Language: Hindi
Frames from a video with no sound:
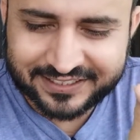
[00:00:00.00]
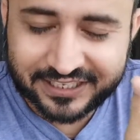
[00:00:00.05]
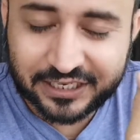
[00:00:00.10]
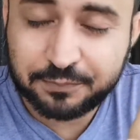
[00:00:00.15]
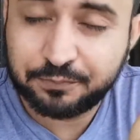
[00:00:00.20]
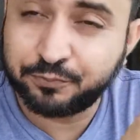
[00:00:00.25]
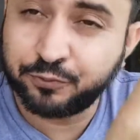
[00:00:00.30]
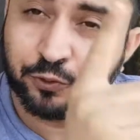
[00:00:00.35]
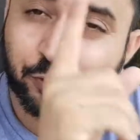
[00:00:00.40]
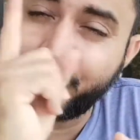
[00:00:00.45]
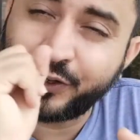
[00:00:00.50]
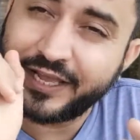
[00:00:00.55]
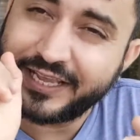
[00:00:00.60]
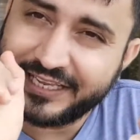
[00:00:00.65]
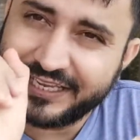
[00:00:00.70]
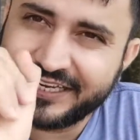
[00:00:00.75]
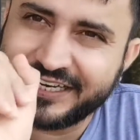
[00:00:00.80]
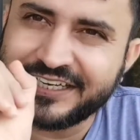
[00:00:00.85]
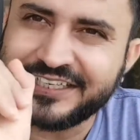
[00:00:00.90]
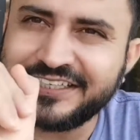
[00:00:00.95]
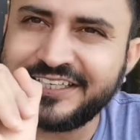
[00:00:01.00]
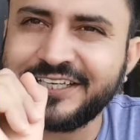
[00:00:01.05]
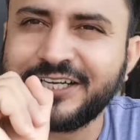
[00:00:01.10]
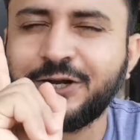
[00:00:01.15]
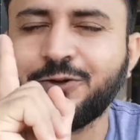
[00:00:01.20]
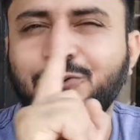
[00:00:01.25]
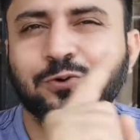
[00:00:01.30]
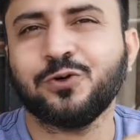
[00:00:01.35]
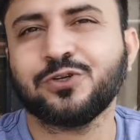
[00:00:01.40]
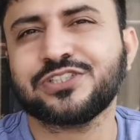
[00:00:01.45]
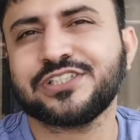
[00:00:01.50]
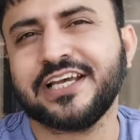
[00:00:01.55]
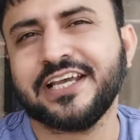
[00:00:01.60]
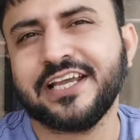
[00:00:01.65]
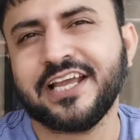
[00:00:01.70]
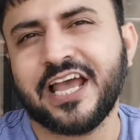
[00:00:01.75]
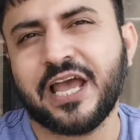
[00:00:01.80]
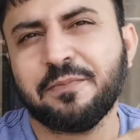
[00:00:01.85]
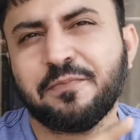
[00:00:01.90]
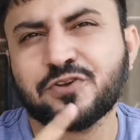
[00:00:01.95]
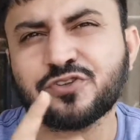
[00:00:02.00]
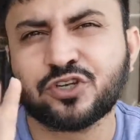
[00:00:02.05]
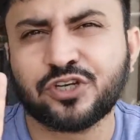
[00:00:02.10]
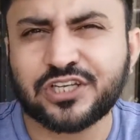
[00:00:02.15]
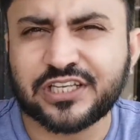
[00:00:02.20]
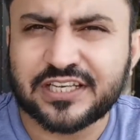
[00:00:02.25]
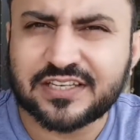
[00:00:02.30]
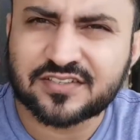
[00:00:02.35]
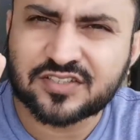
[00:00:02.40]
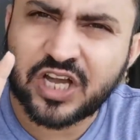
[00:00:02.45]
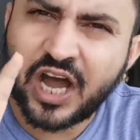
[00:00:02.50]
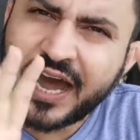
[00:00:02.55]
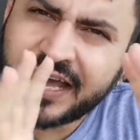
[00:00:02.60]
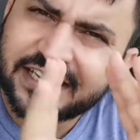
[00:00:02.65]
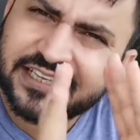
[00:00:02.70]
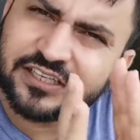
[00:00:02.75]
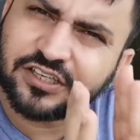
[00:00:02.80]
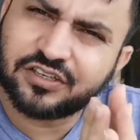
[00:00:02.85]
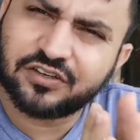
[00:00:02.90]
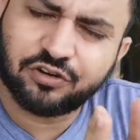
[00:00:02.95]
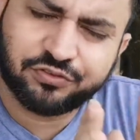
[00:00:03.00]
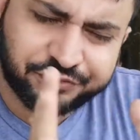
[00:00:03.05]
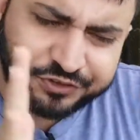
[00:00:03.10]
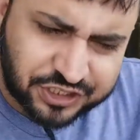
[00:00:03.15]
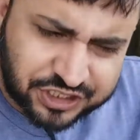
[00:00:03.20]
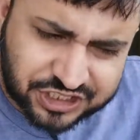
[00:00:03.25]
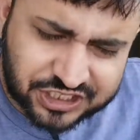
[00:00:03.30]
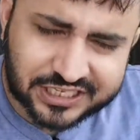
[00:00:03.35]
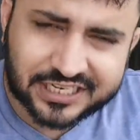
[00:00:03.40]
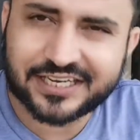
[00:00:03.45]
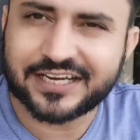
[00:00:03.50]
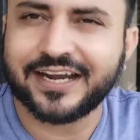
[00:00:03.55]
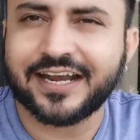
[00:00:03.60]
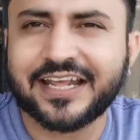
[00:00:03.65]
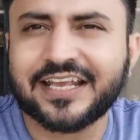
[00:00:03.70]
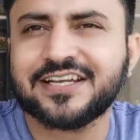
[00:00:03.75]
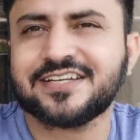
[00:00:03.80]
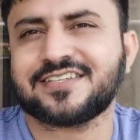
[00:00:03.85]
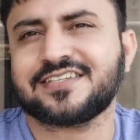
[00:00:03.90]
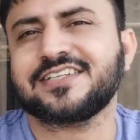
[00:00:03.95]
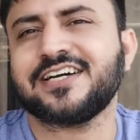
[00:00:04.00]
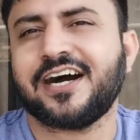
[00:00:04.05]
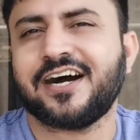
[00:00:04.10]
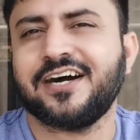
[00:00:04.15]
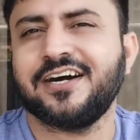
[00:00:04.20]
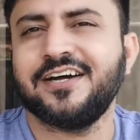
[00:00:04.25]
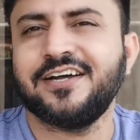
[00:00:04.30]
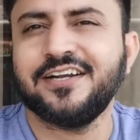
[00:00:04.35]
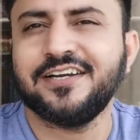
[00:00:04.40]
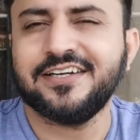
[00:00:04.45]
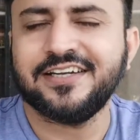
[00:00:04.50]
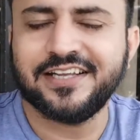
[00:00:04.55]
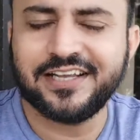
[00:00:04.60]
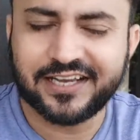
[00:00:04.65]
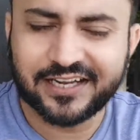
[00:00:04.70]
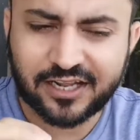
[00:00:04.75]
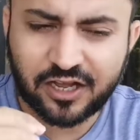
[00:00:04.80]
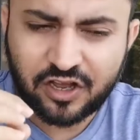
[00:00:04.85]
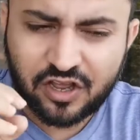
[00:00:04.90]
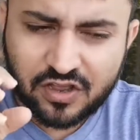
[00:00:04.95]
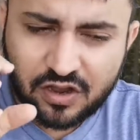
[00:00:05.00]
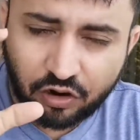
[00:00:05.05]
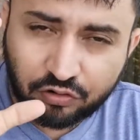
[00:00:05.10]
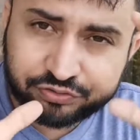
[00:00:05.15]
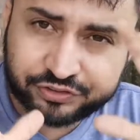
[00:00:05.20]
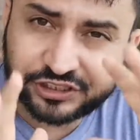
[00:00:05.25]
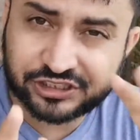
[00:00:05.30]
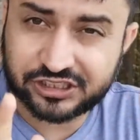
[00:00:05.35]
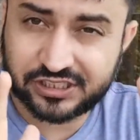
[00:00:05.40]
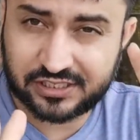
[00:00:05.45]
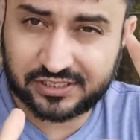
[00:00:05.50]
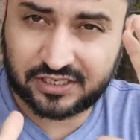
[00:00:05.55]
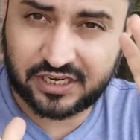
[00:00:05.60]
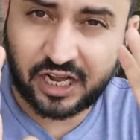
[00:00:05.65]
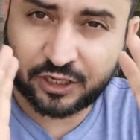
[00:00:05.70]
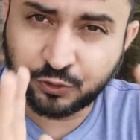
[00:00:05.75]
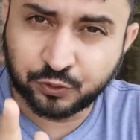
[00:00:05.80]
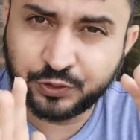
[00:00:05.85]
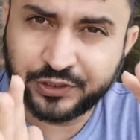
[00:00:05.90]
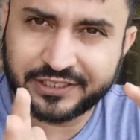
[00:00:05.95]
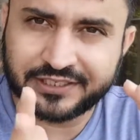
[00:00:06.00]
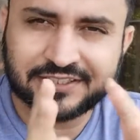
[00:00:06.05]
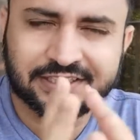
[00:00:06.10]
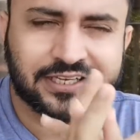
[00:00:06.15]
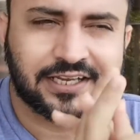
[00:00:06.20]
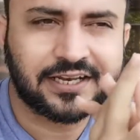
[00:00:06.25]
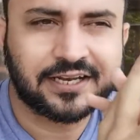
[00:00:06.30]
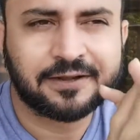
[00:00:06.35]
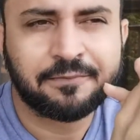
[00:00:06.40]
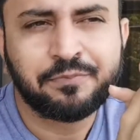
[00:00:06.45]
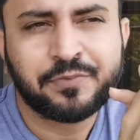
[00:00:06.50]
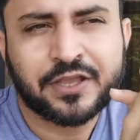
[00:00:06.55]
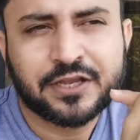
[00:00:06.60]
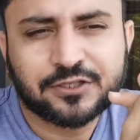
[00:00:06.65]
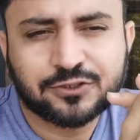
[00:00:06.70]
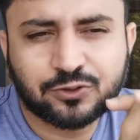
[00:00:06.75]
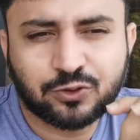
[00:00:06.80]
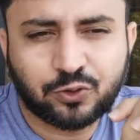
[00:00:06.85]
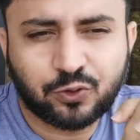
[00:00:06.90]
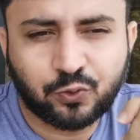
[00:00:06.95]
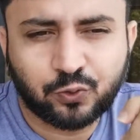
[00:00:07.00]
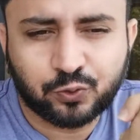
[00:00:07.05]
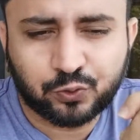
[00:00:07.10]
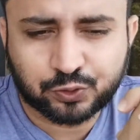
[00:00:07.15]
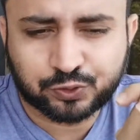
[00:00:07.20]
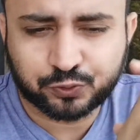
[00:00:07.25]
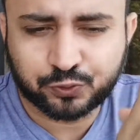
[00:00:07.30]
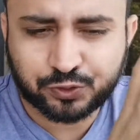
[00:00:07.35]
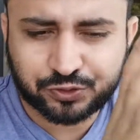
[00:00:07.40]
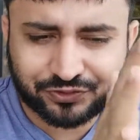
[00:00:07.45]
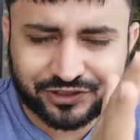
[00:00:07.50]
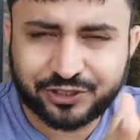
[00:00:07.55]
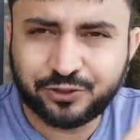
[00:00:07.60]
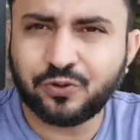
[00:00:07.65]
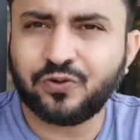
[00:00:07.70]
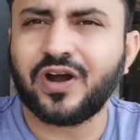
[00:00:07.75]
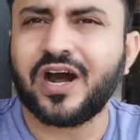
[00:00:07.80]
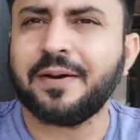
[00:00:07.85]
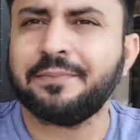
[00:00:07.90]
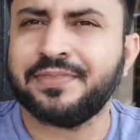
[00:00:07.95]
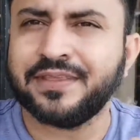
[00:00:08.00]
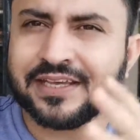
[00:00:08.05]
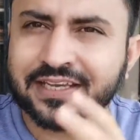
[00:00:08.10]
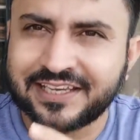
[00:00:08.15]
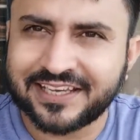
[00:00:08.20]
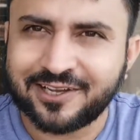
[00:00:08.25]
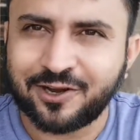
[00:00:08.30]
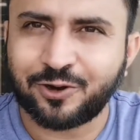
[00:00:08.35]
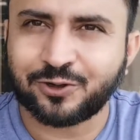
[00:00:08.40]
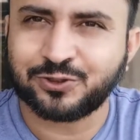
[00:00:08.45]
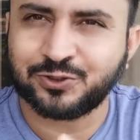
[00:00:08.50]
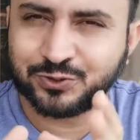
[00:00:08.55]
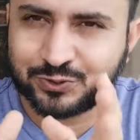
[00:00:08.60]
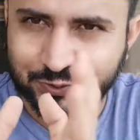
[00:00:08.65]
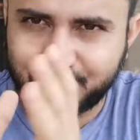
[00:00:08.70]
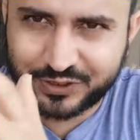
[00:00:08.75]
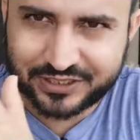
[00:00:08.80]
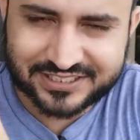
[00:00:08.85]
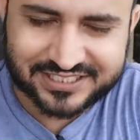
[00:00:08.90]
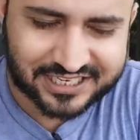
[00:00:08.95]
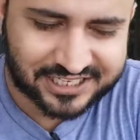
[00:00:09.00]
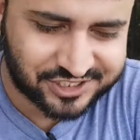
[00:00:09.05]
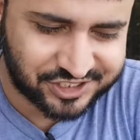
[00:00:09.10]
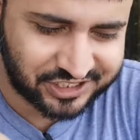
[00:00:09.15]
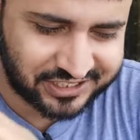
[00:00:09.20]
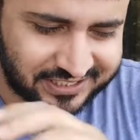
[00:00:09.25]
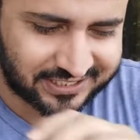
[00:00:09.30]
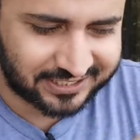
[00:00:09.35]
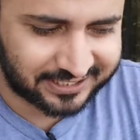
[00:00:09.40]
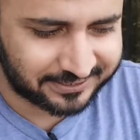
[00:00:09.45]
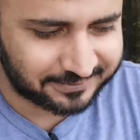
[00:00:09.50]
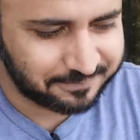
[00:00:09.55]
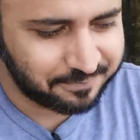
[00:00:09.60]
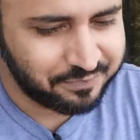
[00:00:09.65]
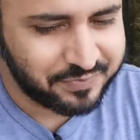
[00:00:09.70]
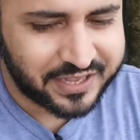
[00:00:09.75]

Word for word: एक पूरा एक घंटे का कोर्स है अमेज़ोन की सारी ऑफिशियल लिंक्स का ठीक है ना ऑफिशियल कानूनी ठीक है ना तो उस उस वीडियो को आप देखें और दूसरों के साथ शेयर करें